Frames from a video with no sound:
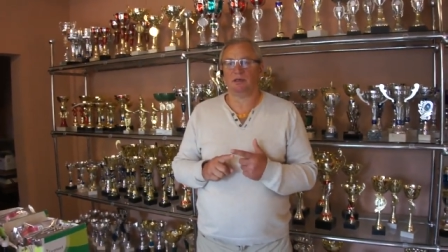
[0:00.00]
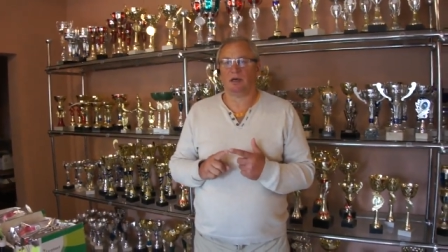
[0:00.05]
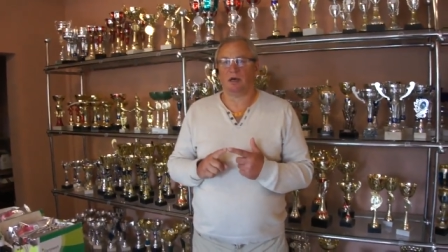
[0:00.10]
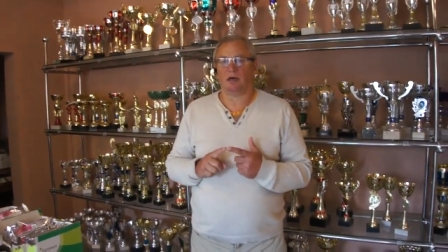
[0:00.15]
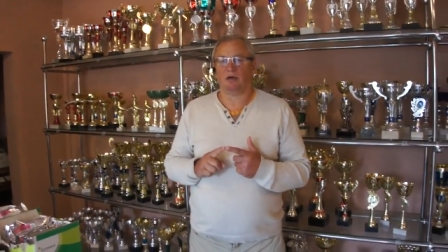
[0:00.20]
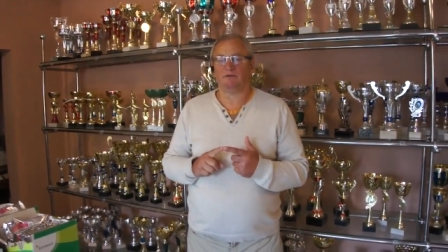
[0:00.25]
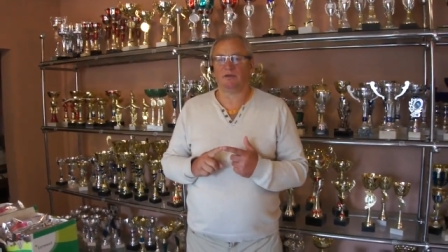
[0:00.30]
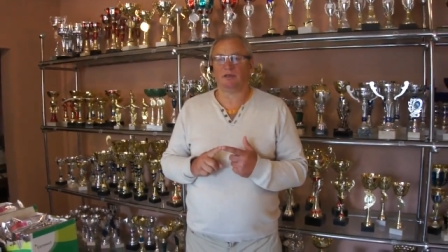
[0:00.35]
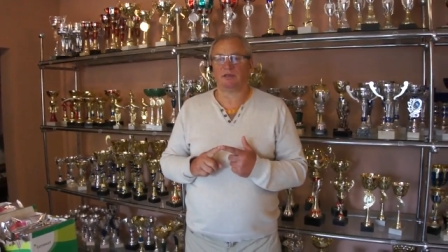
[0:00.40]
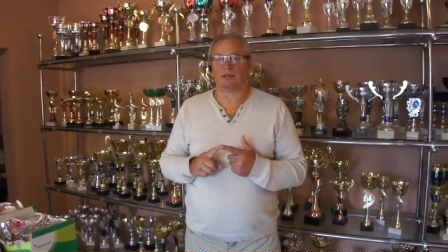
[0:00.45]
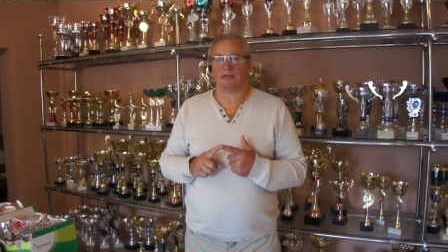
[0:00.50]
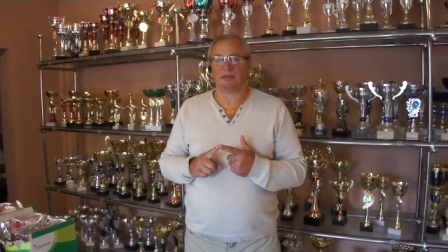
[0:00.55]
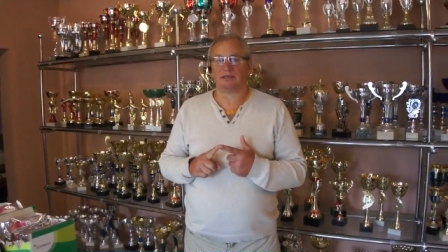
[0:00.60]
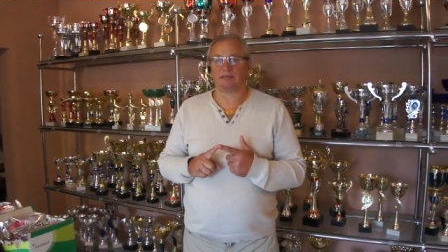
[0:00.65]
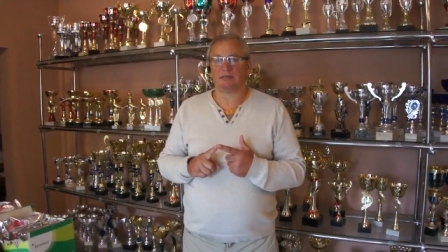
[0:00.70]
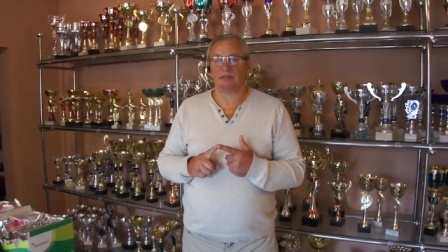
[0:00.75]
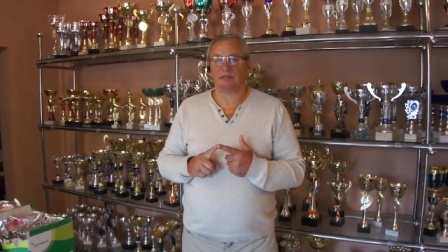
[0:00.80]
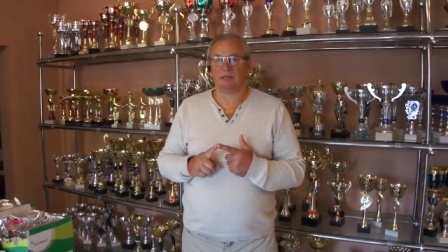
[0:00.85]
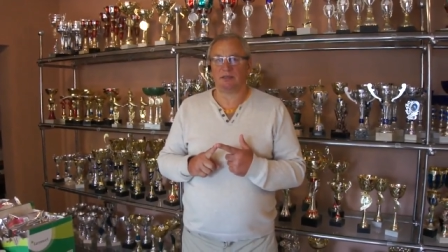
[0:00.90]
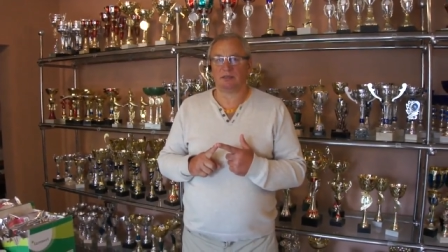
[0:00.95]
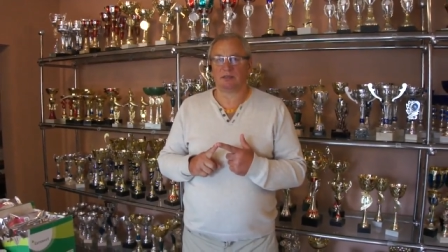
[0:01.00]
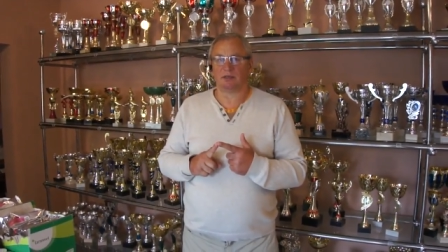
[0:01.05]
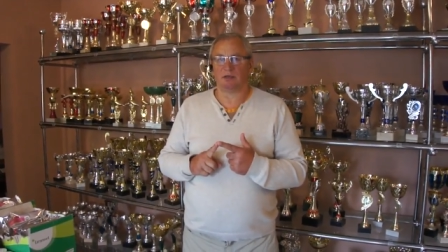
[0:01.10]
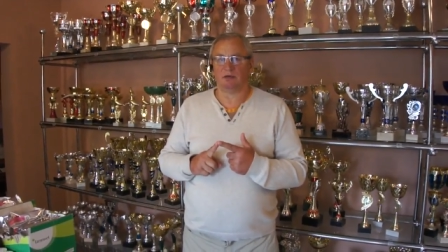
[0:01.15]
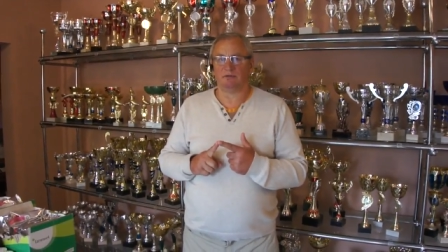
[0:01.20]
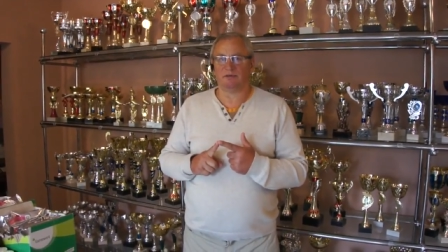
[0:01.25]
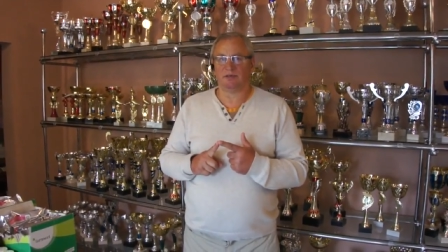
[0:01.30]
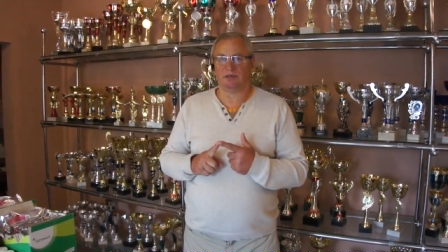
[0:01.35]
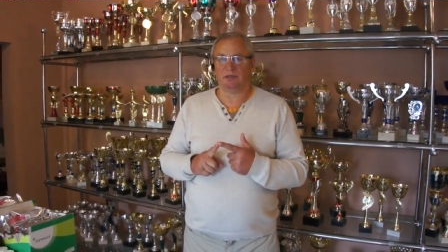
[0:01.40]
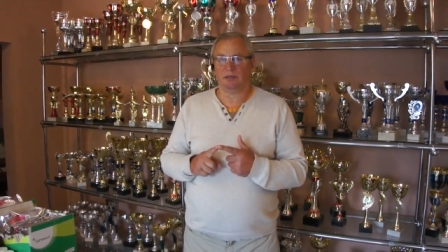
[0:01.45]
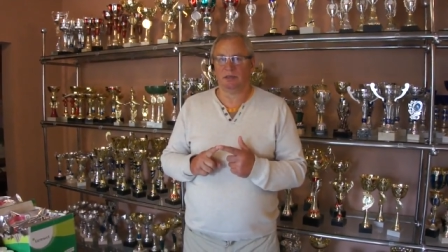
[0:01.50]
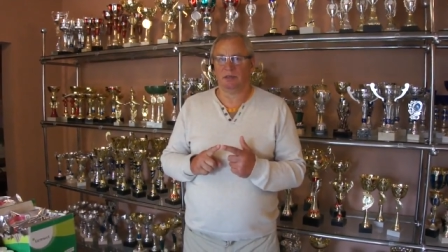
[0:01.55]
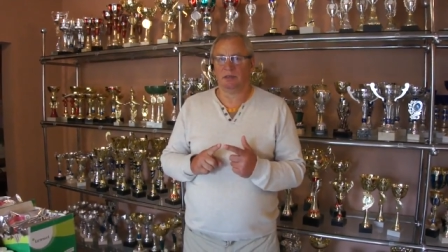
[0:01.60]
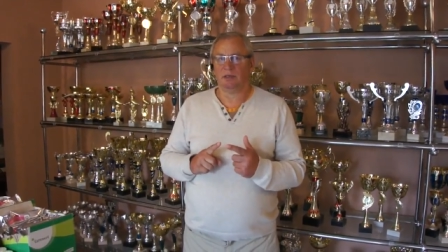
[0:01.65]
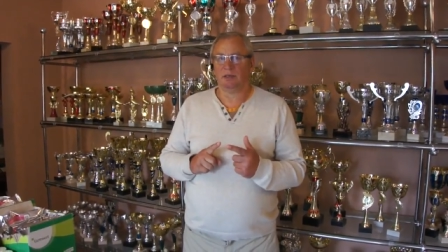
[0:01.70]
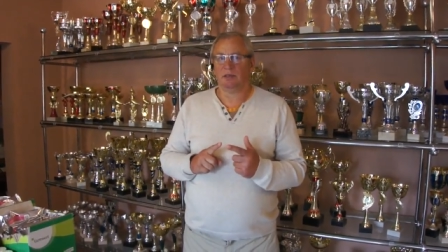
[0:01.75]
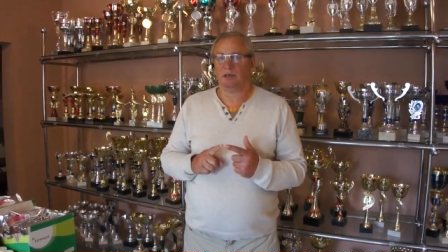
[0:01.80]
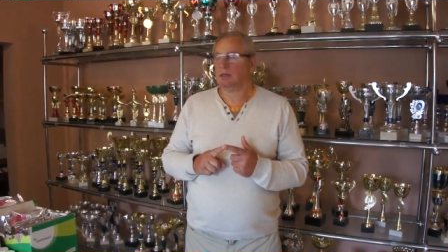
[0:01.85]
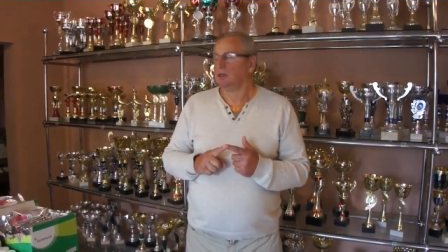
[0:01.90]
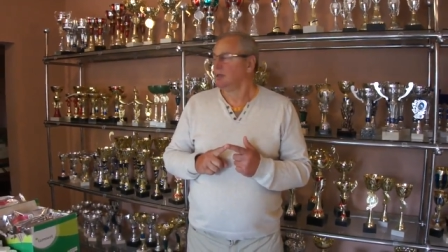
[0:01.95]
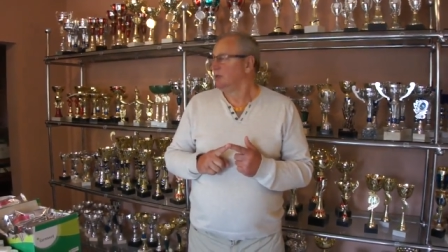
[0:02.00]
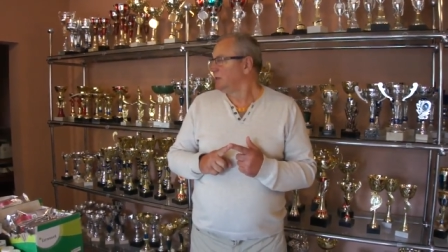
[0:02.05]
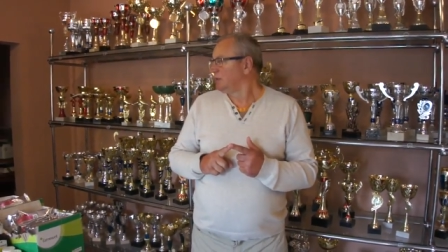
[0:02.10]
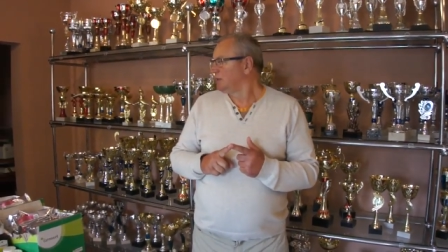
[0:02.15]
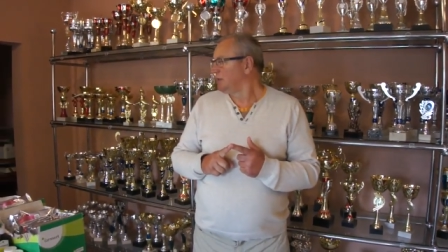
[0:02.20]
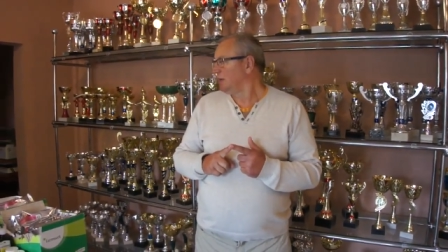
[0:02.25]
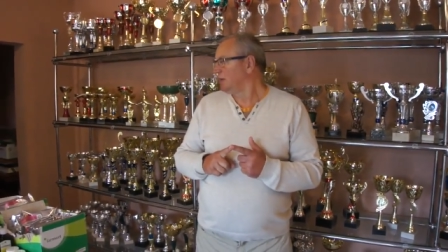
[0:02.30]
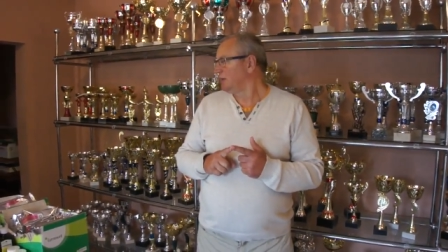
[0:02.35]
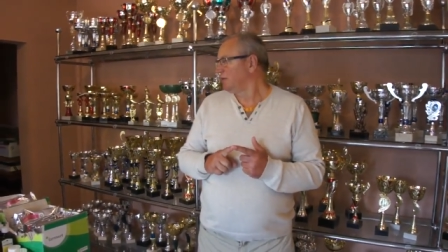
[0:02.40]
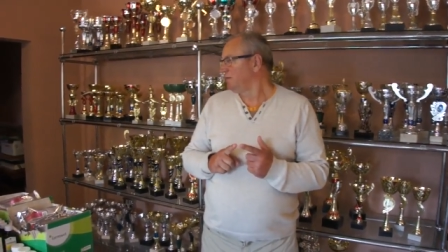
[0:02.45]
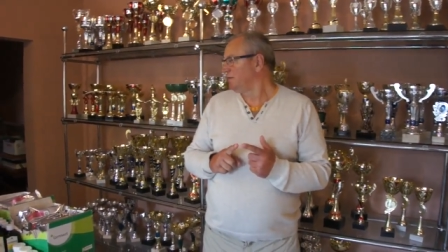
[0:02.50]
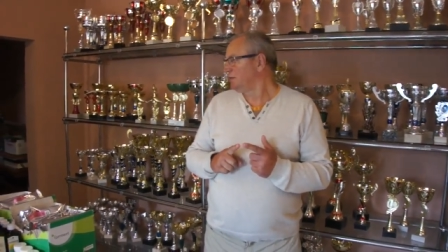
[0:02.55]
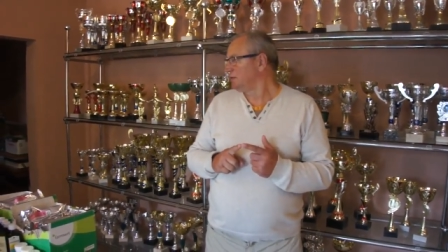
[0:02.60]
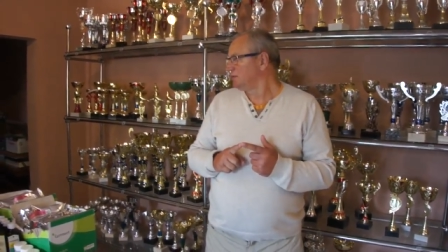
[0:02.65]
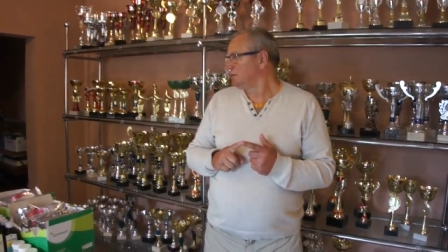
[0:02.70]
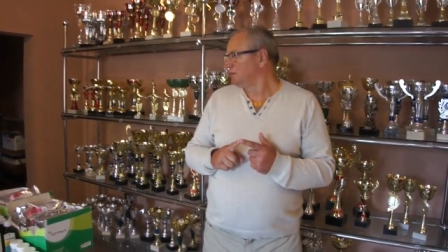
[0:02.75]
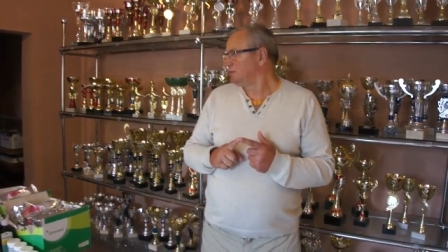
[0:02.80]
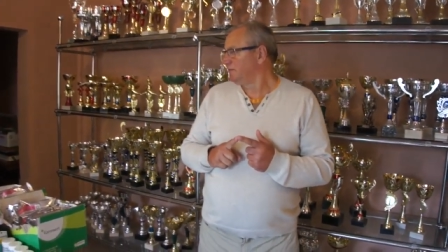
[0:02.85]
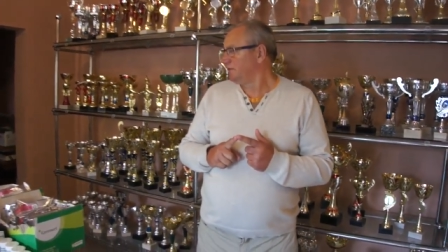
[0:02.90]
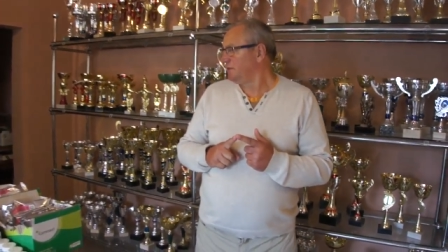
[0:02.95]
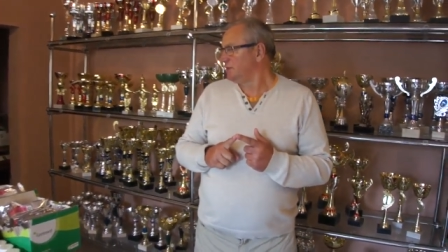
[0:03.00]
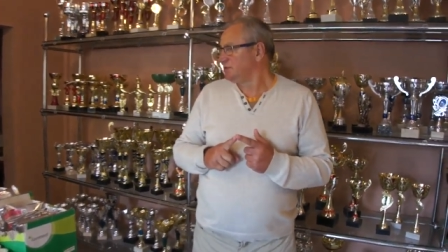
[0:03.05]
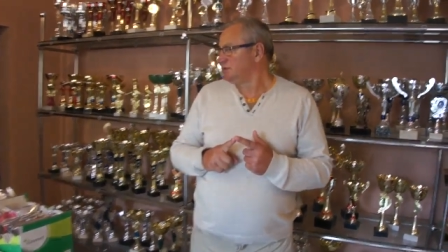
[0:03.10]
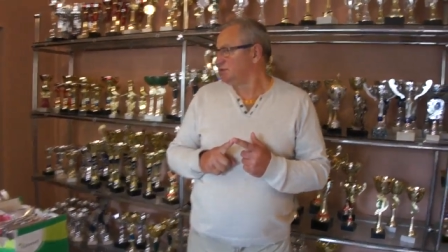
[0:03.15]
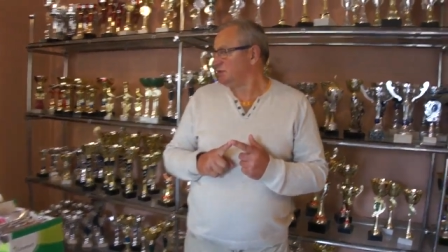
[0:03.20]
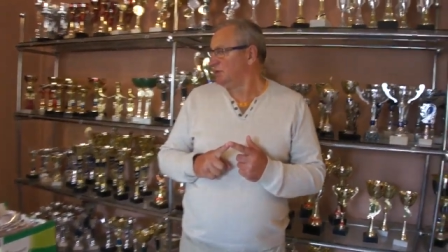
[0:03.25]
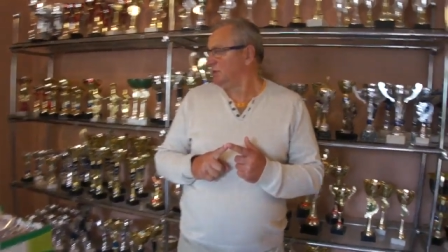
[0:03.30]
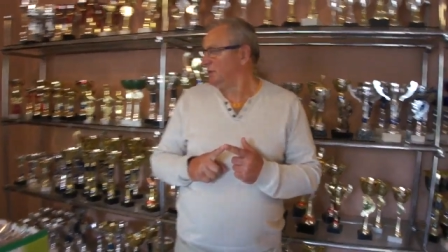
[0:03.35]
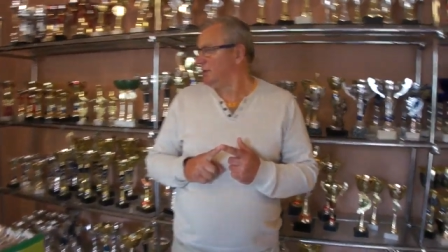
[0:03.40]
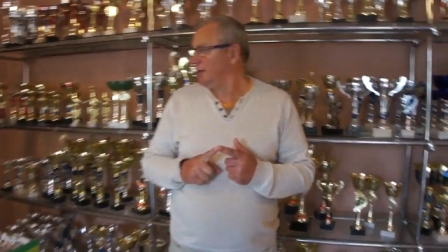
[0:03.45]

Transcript: Avidres litrowy, i Gerwit. No to mamy